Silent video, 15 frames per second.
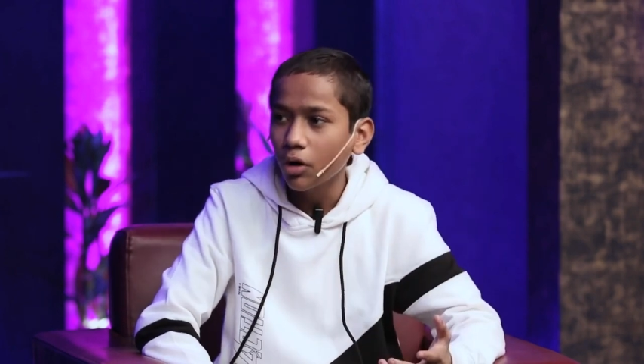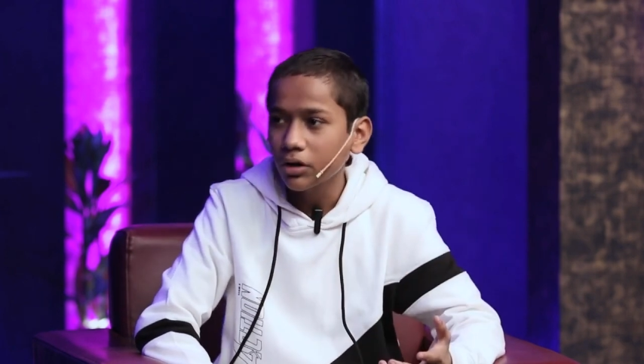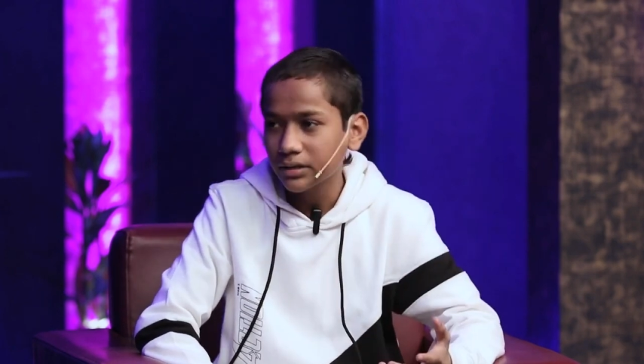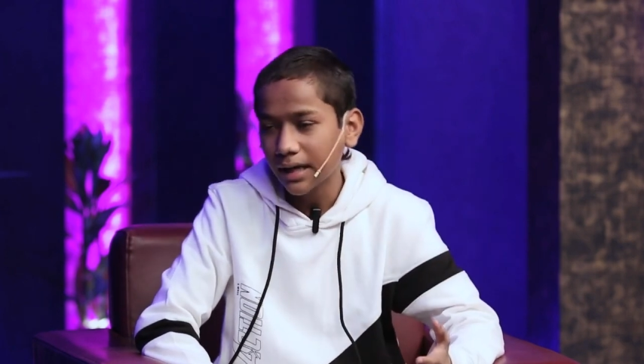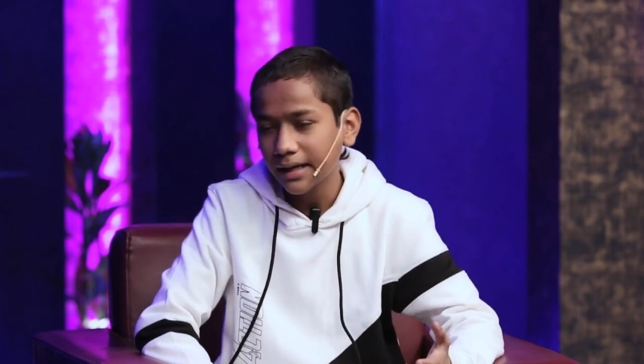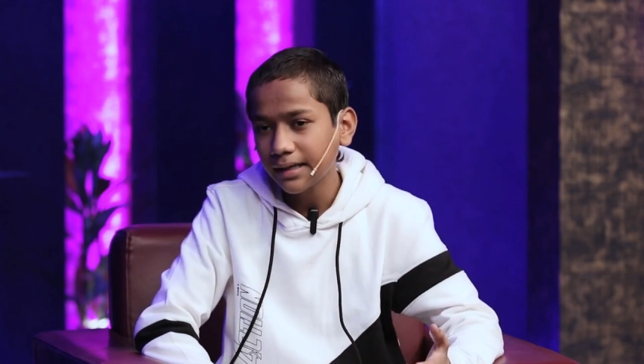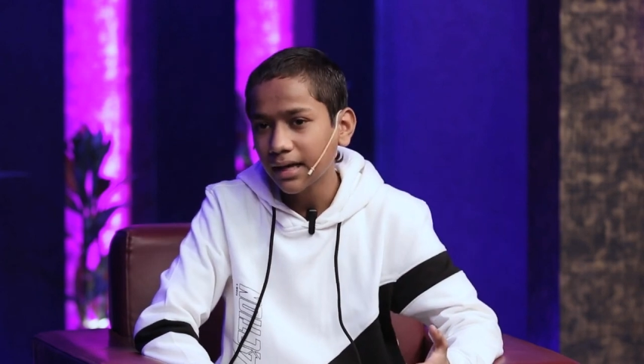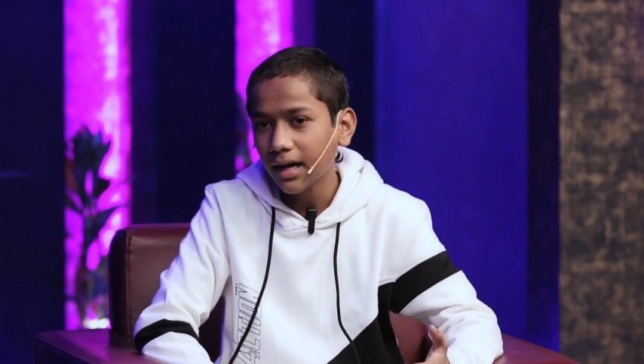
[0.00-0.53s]
बॉक्स
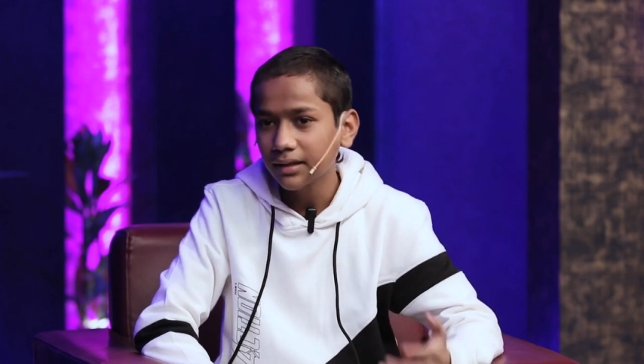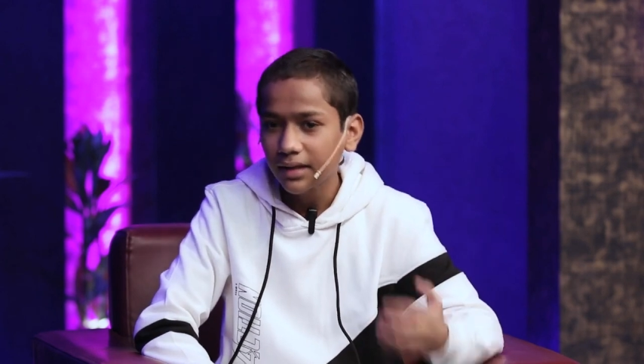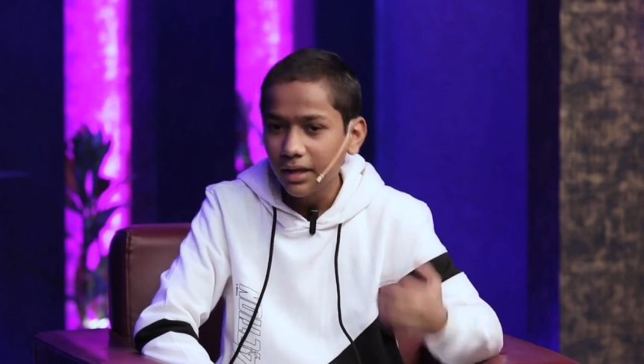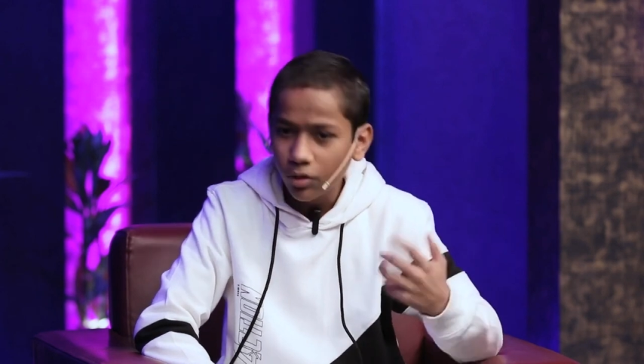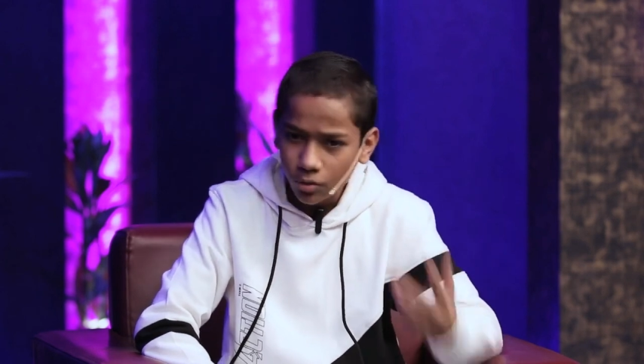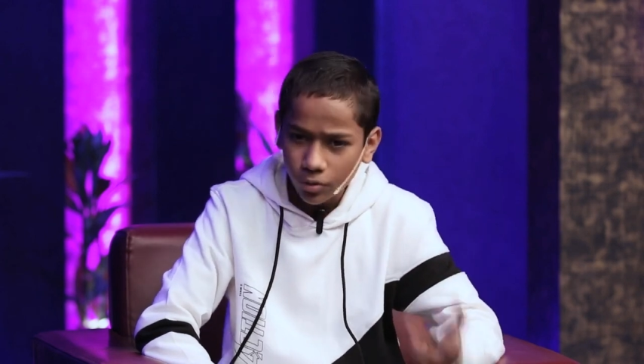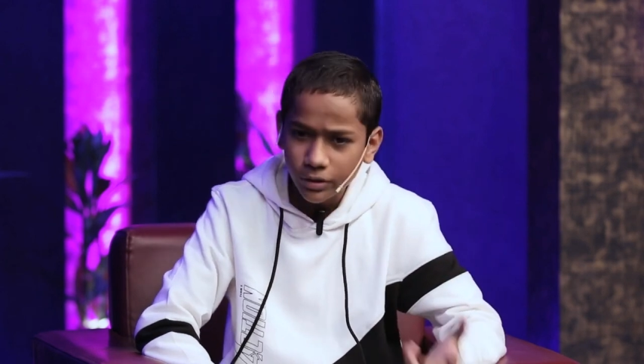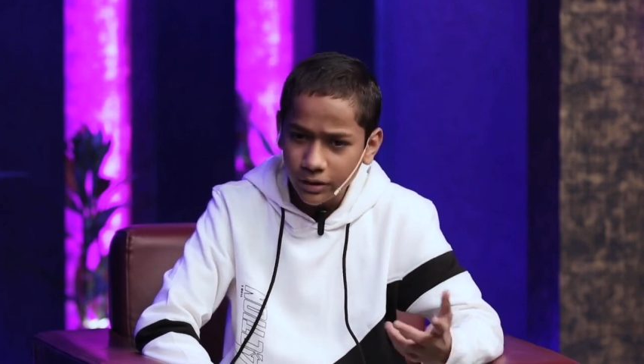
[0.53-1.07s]
आइडिया आता है
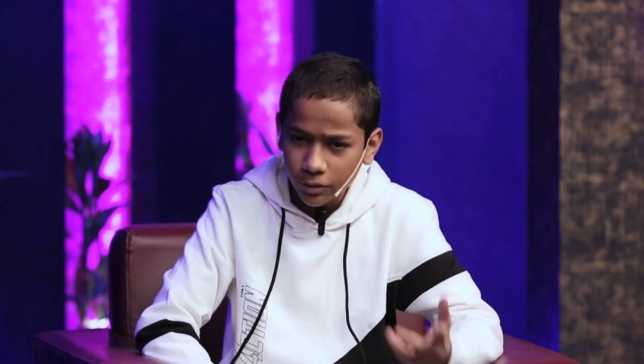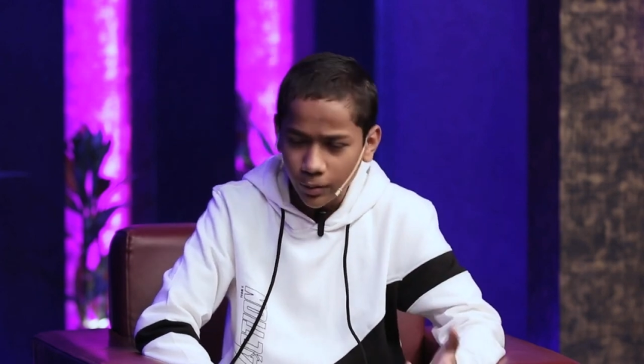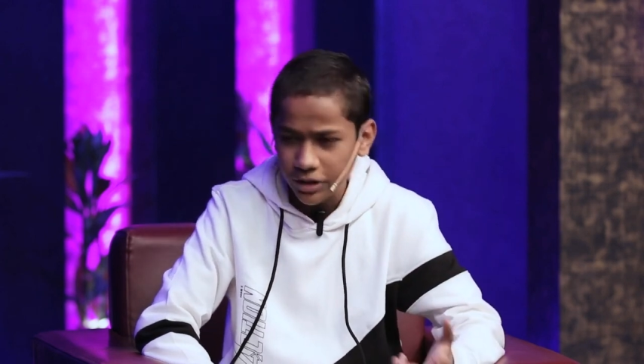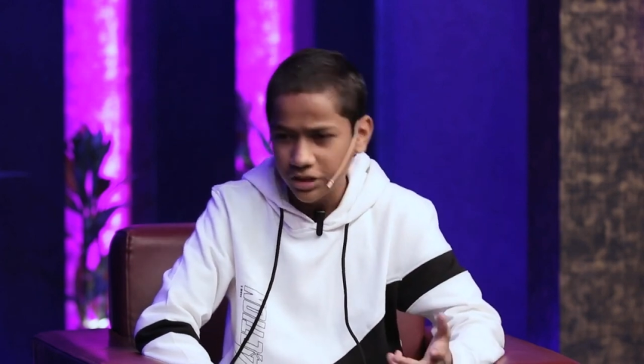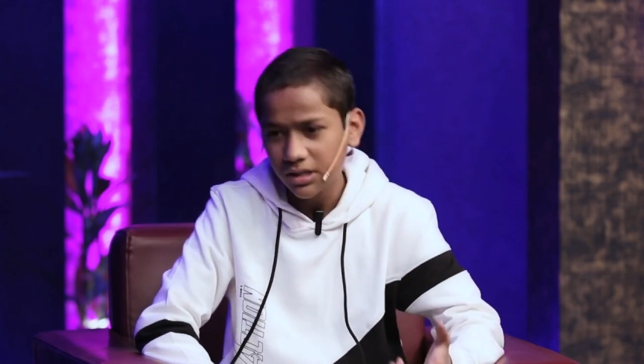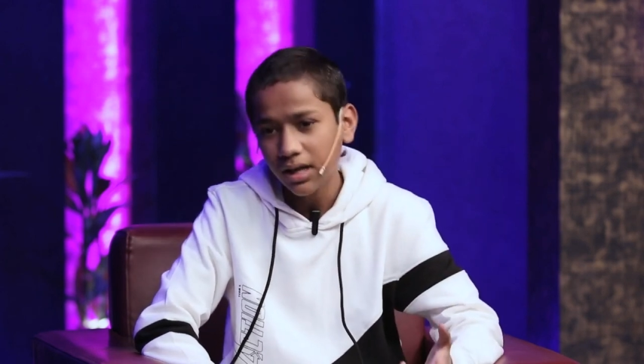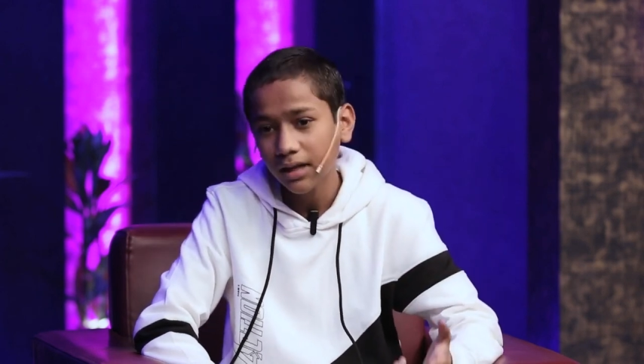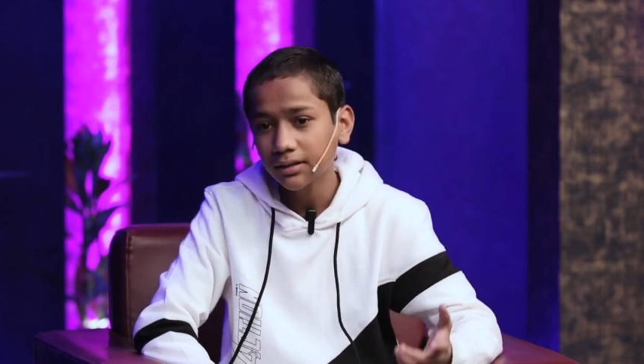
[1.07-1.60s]
कोई
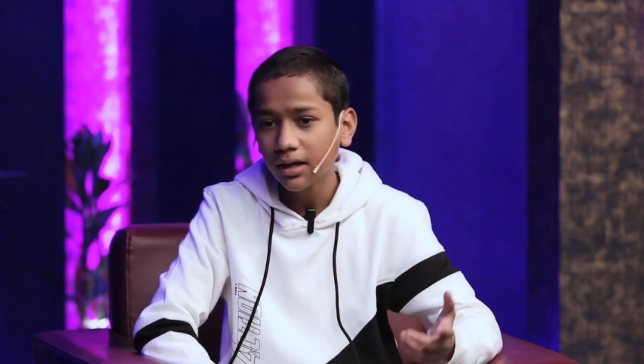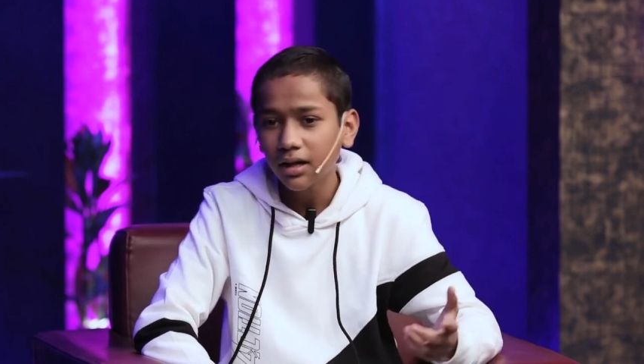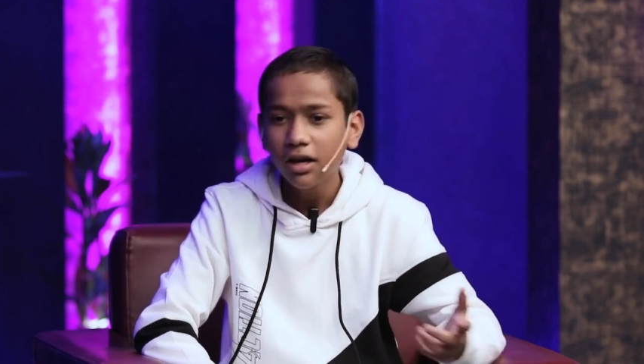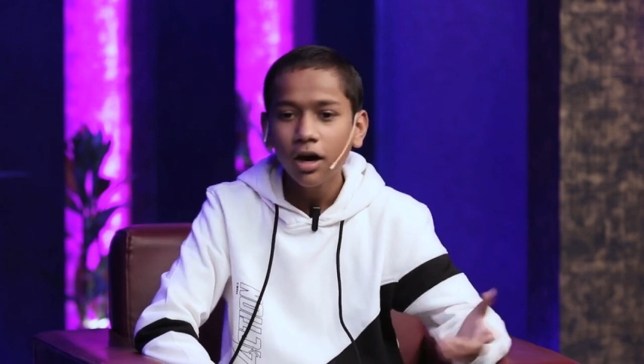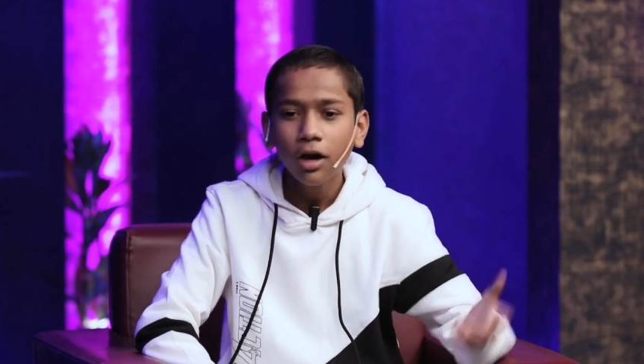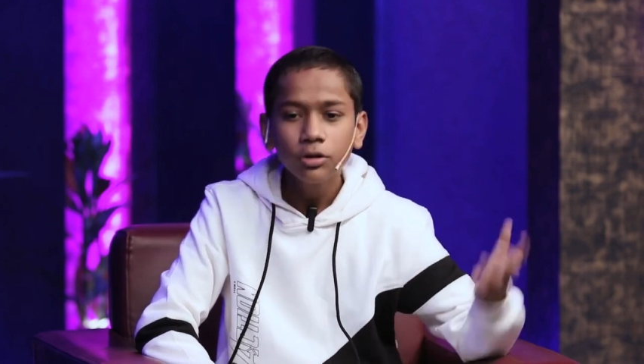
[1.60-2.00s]
क्वेश्चन आता